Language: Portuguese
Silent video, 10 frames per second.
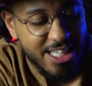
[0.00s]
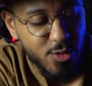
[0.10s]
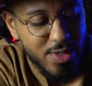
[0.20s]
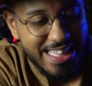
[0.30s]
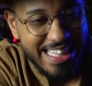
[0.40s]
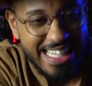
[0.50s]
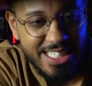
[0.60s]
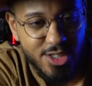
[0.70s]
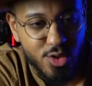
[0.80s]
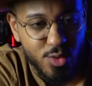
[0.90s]
no
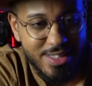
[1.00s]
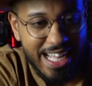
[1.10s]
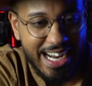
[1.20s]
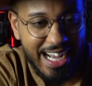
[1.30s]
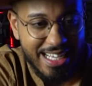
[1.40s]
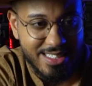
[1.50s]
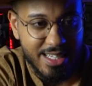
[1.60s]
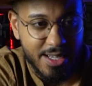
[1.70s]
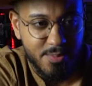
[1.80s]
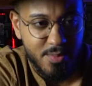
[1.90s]
início da
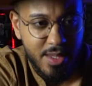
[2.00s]
casa.